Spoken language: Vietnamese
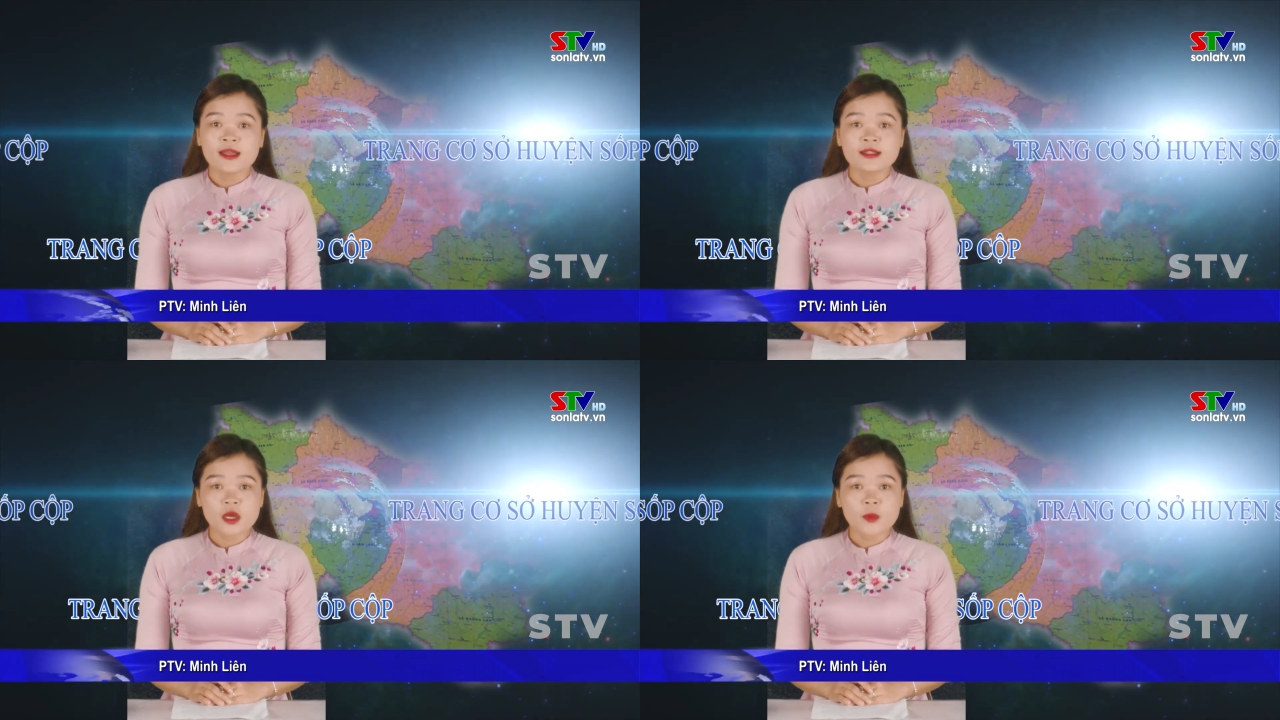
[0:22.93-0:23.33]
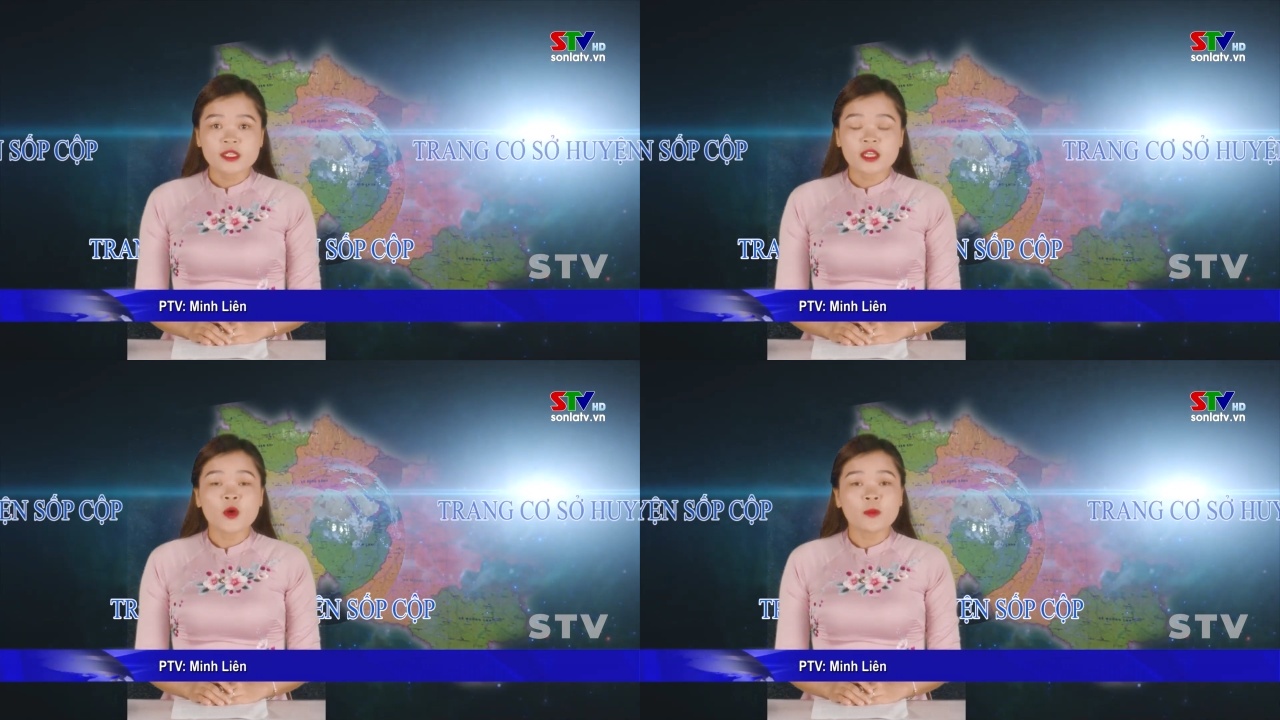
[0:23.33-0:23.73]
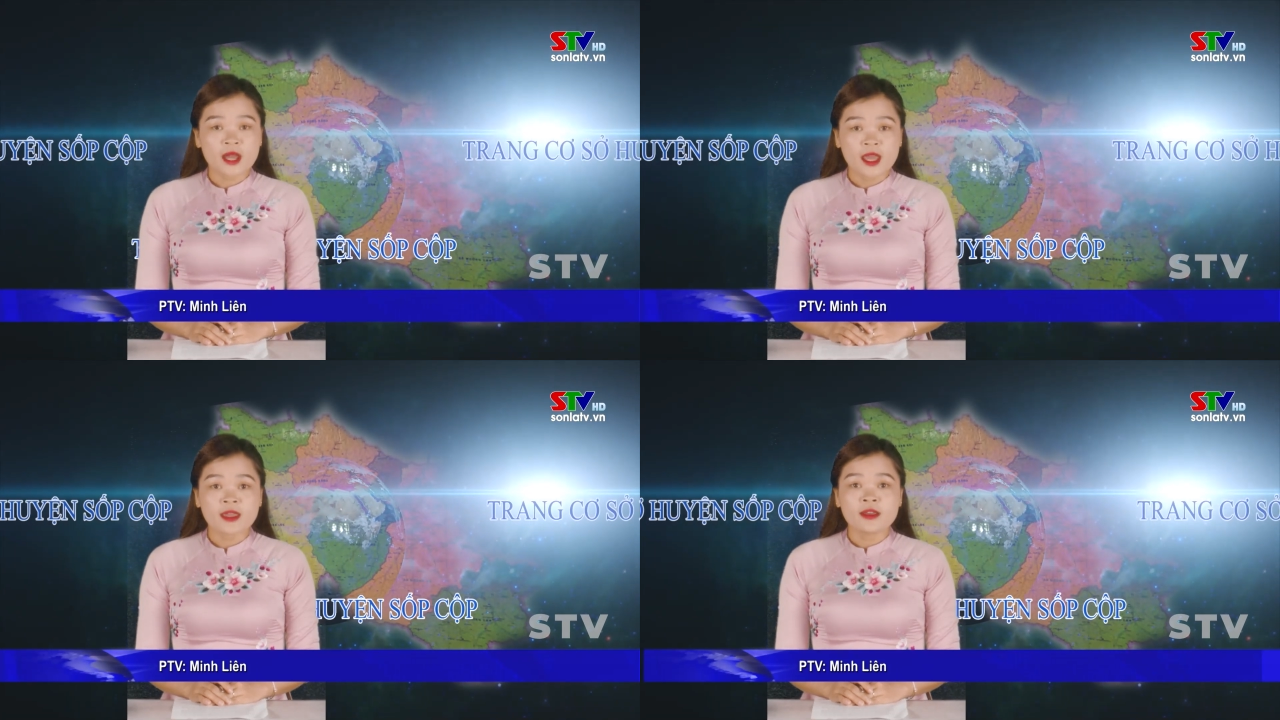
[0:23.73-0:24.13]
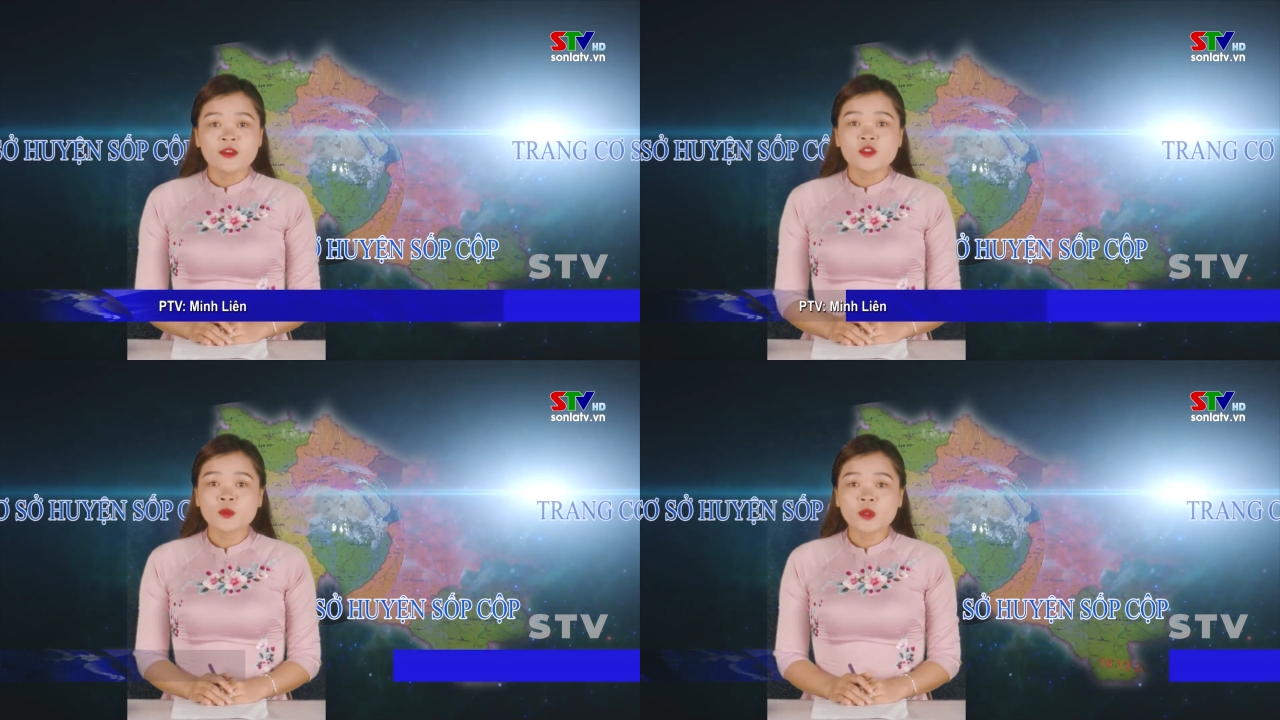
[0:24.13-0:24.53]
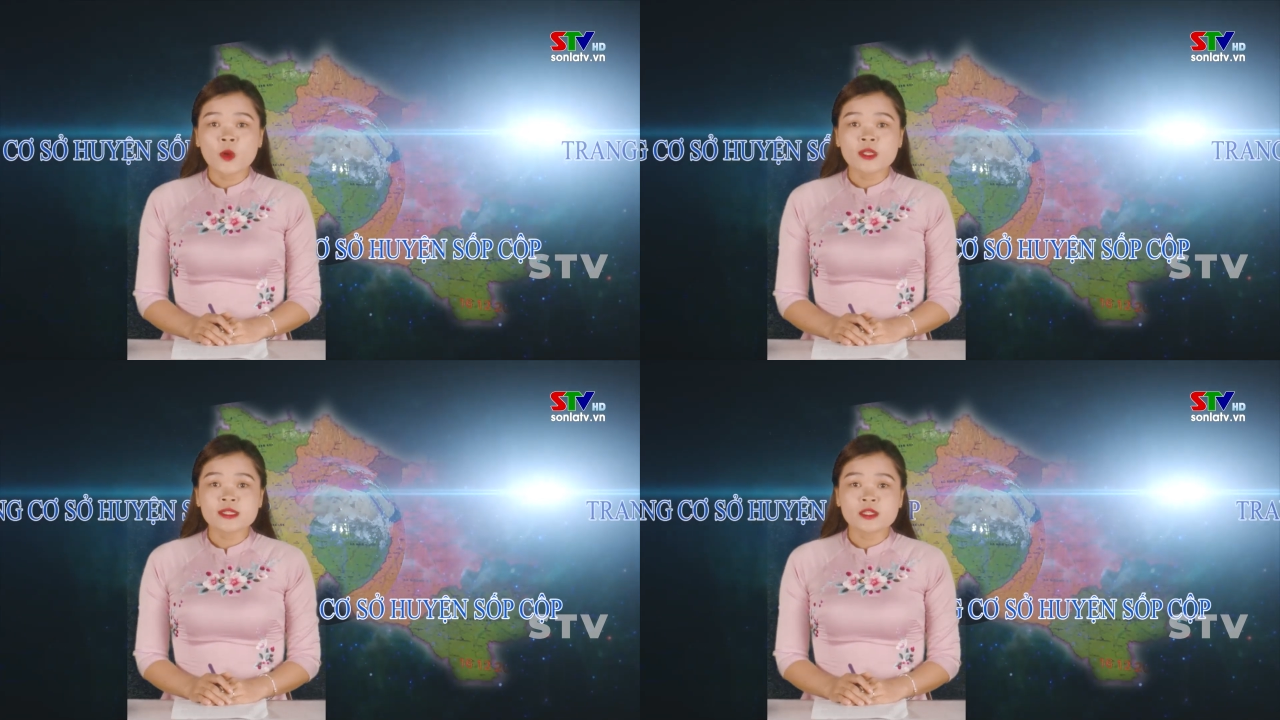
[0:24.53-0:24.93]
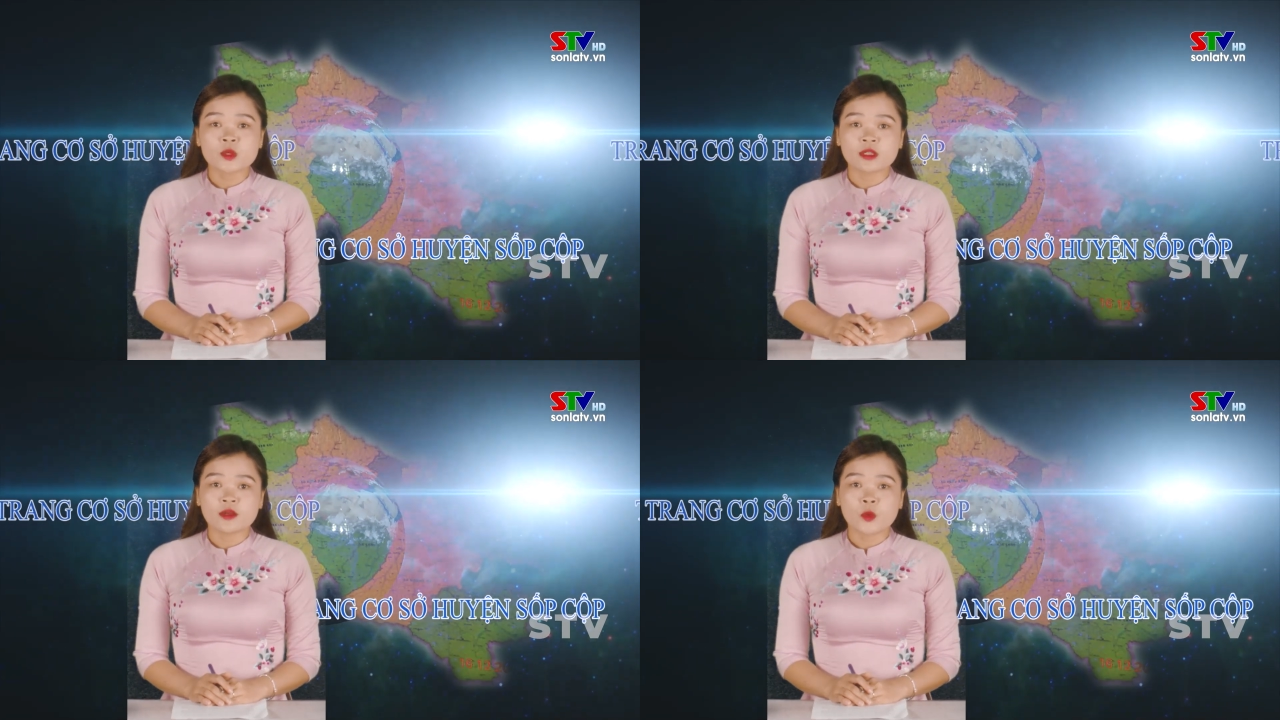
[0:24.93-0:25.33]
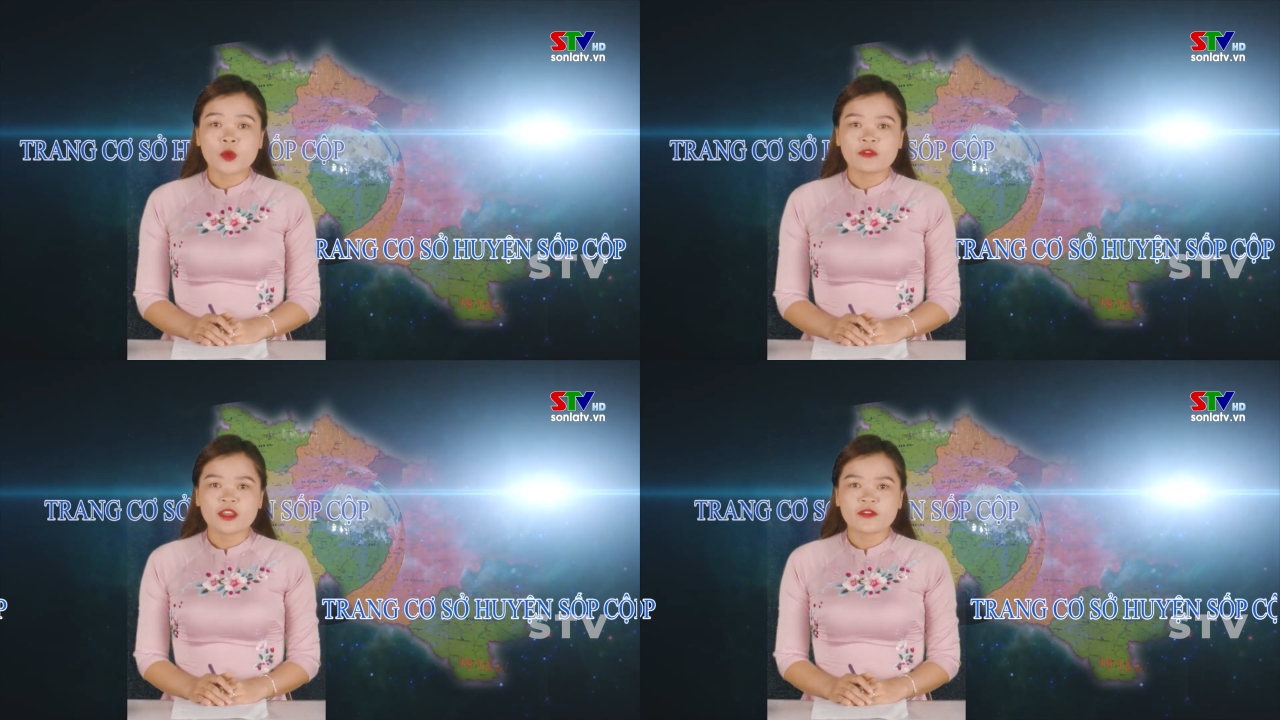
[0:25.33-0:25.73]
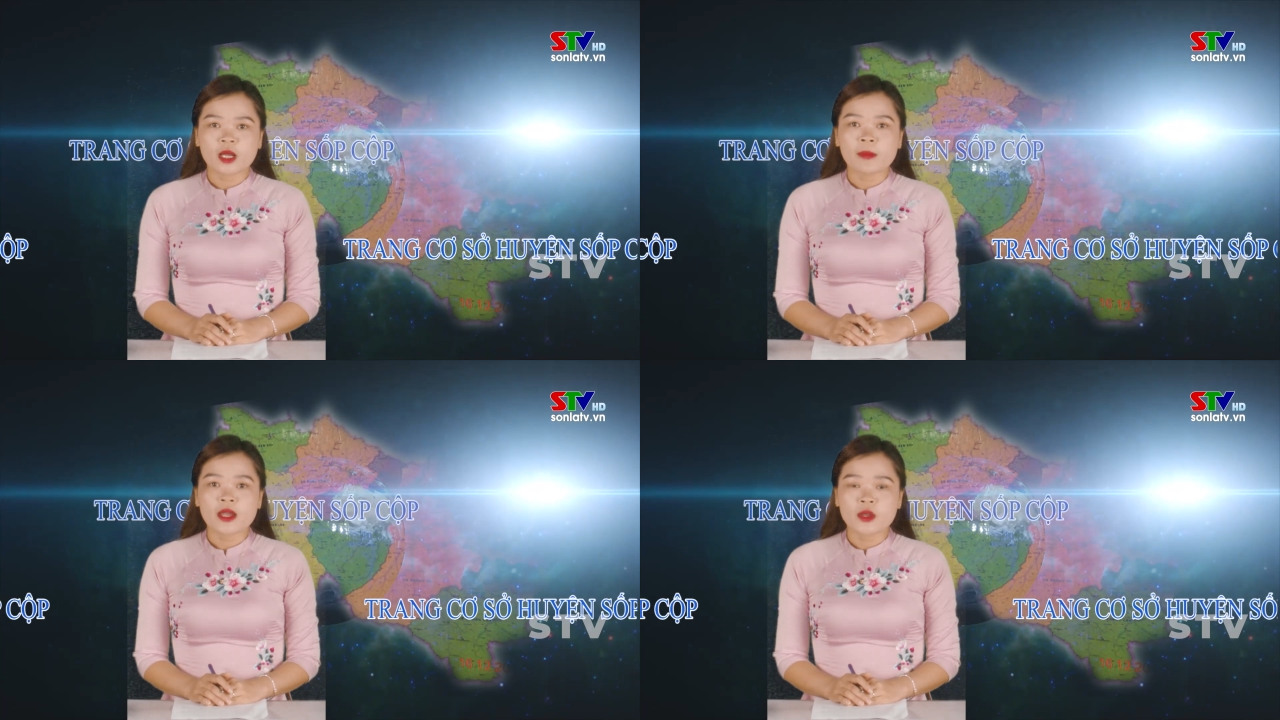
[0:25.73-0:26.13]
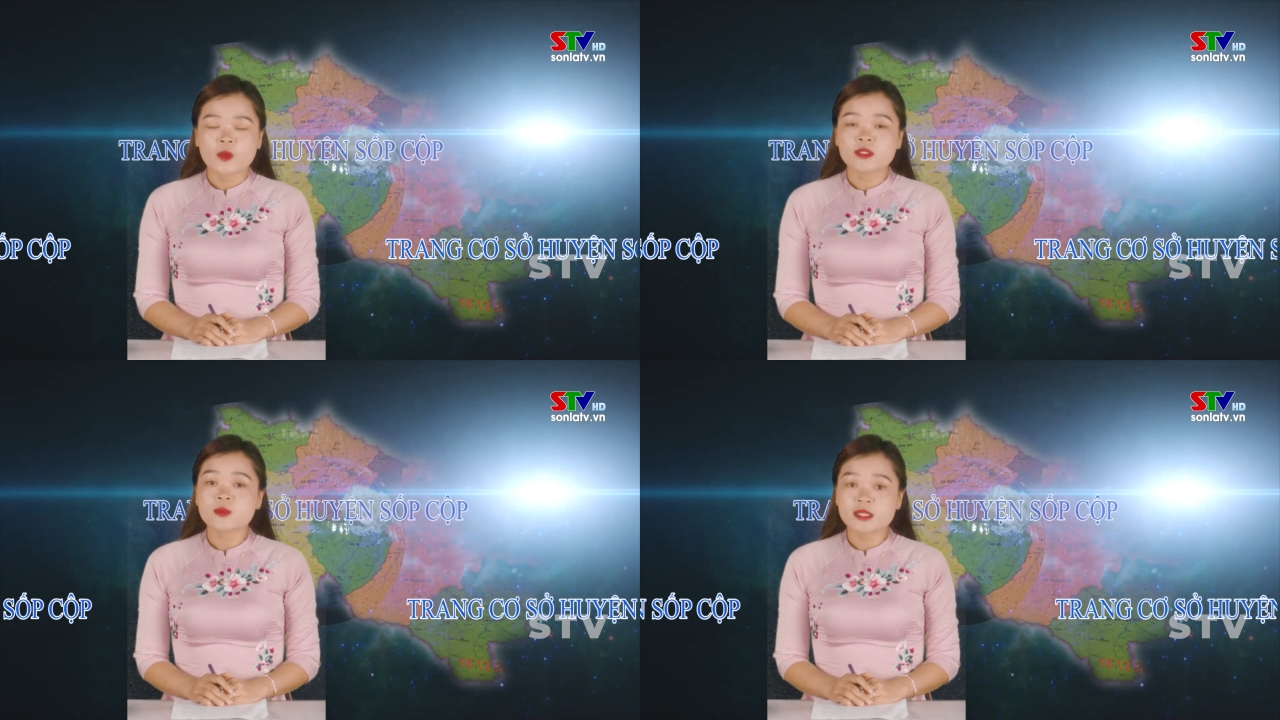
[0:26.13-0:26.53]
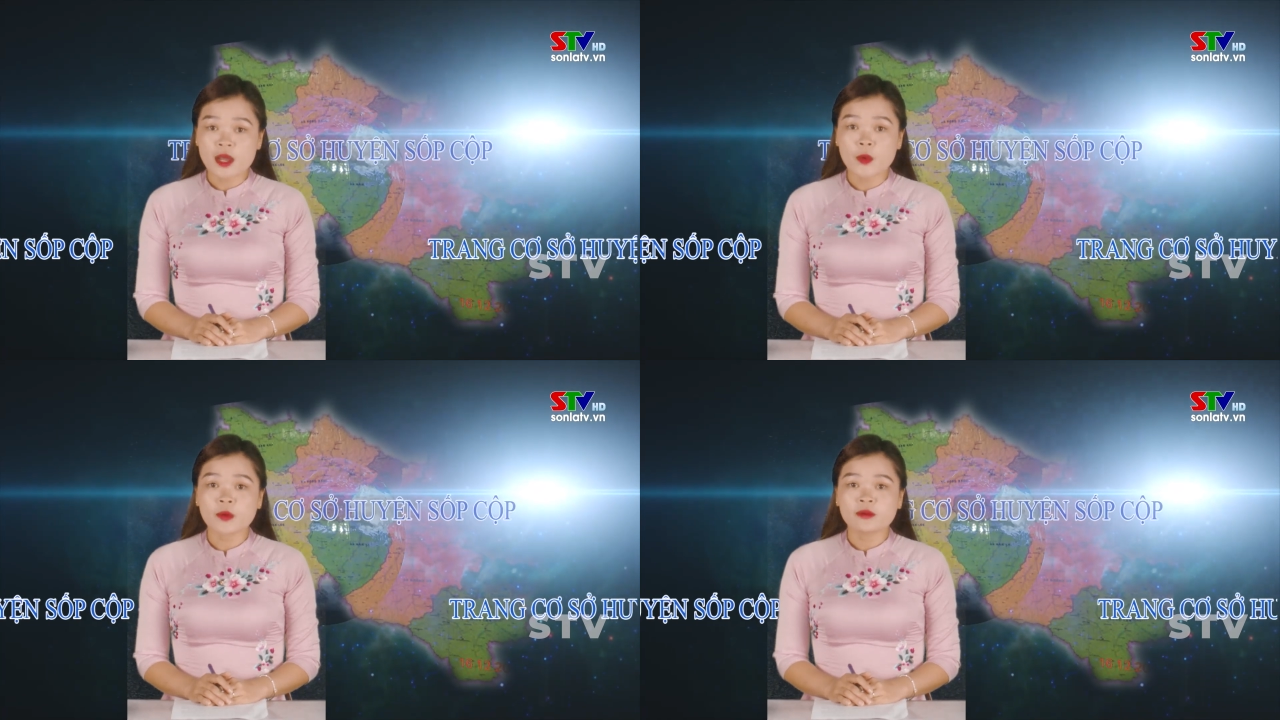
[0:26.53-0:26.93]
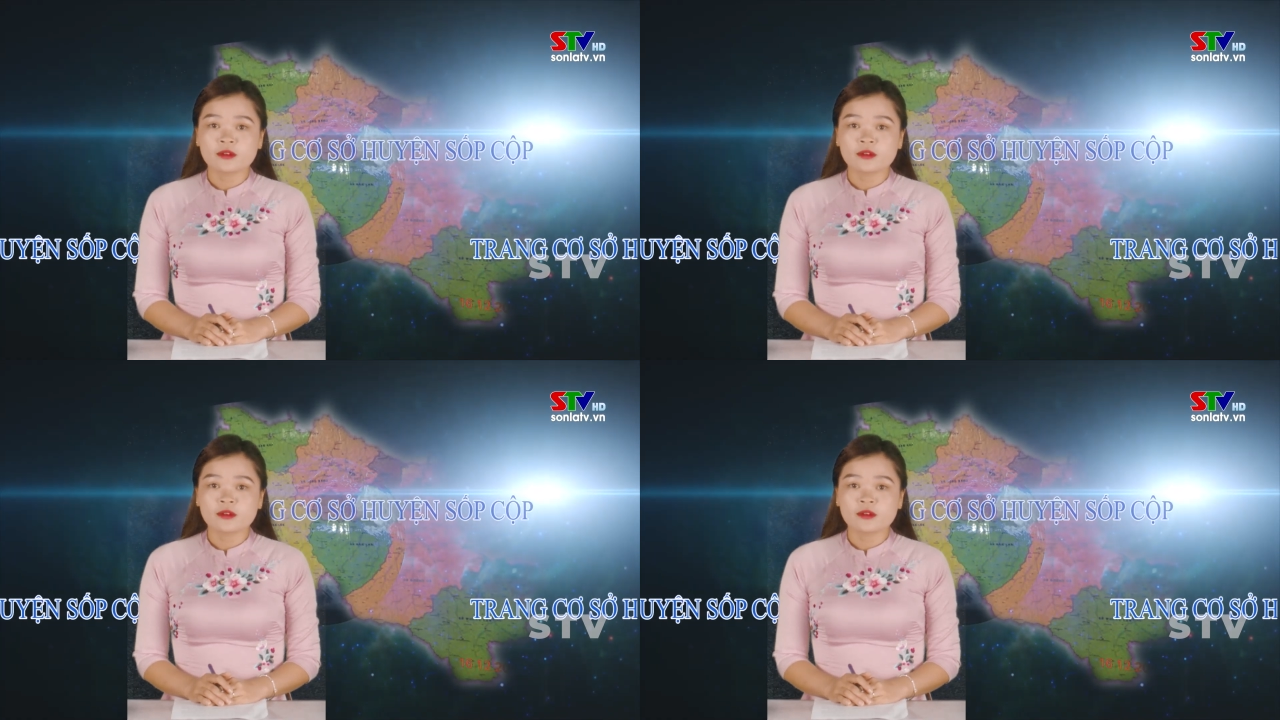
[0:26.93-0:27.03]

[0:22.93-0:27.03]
Trong chương trình hôm nay, chúng tôi xin chuyển tới quý vị và các bạn nội dung sau.